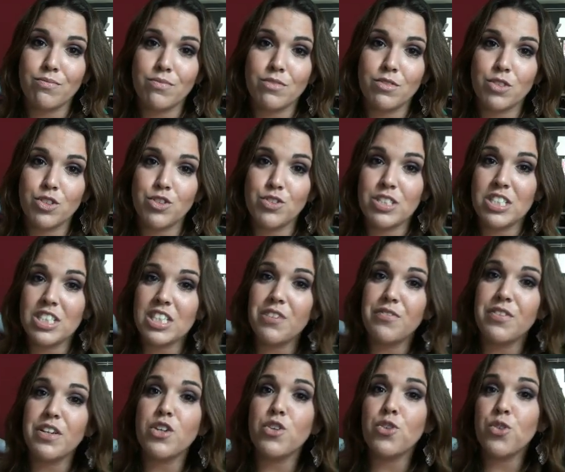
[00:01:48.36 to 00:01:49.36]
je vous ai déjà
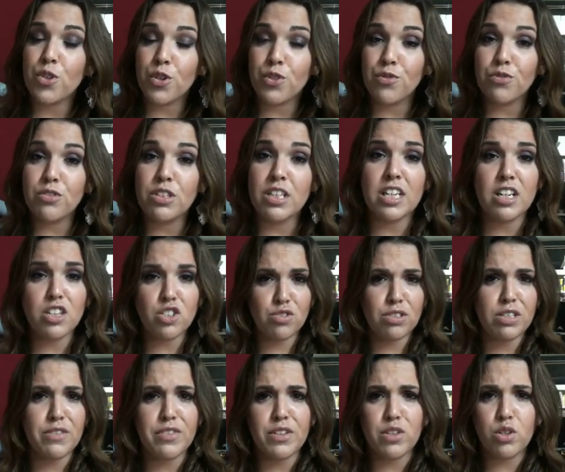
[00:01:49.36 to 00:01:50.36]
fait une revue, d'ailleurs je
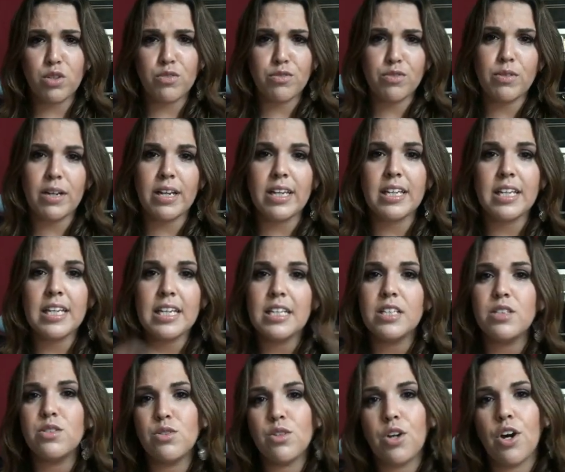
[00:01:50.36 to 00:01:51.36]
vous ai fait une revue ouais,
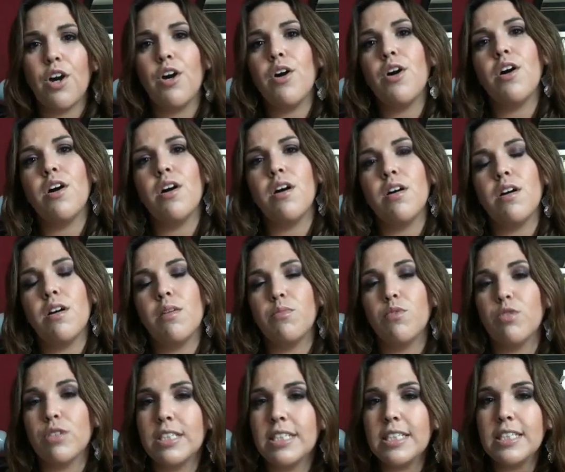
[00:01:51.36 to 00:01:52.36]
sur
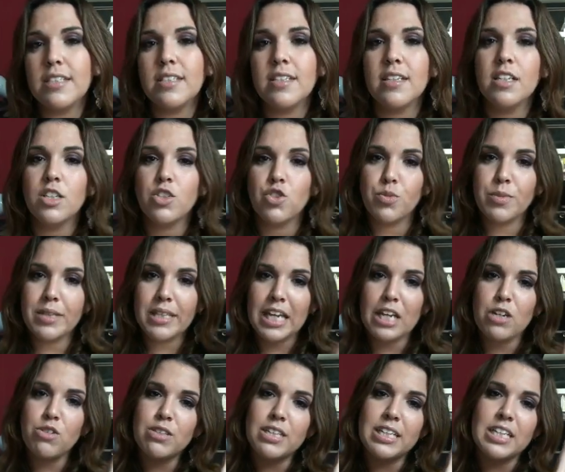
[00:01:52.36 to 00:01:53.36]
mon kit. Je vous
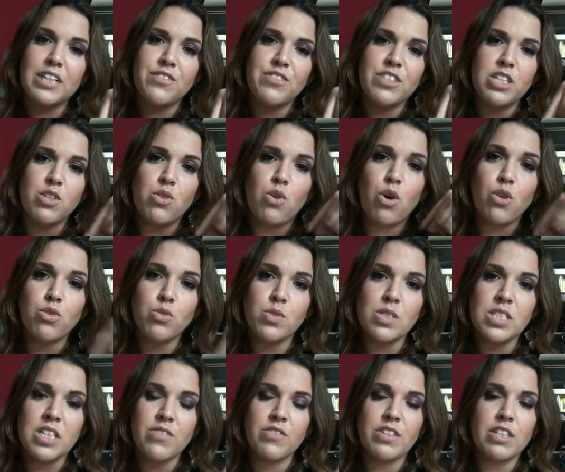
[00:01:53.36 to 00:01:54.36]
mettrai le lien de la vidéo en dessous de
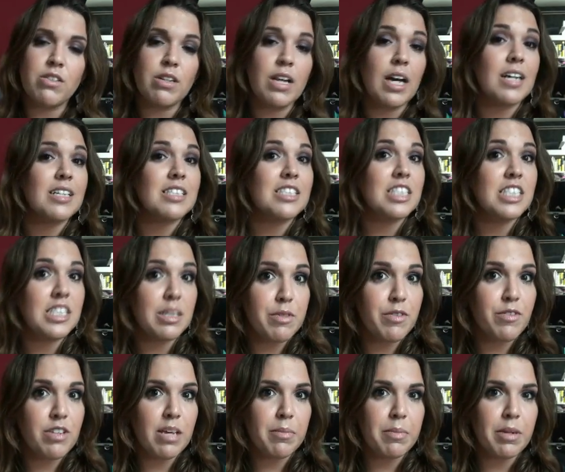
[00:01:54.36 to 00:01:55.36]
cette vidéo là. Si jamais
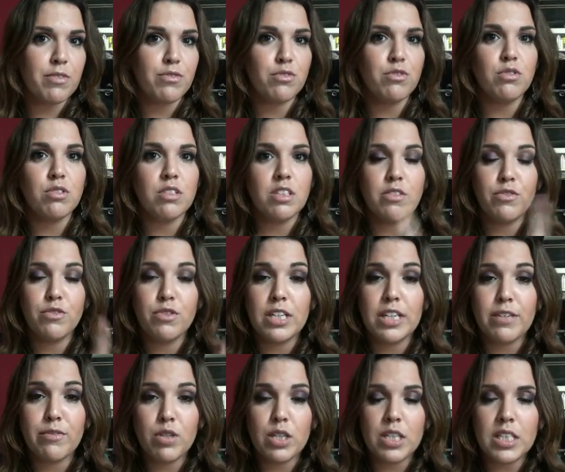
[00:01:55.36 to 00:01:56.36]
vous ne l'avez pas vue, il faut
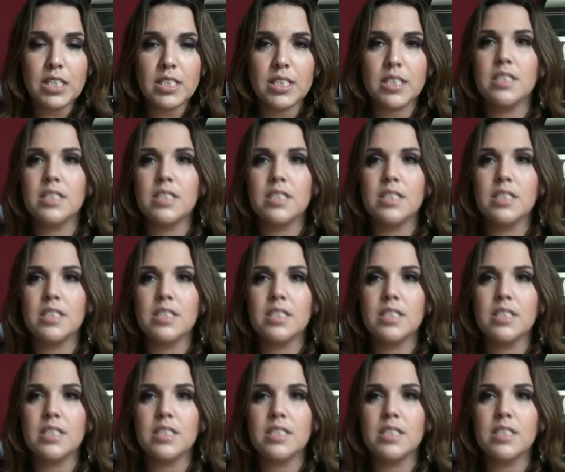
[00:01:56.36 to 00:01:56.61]
la voir.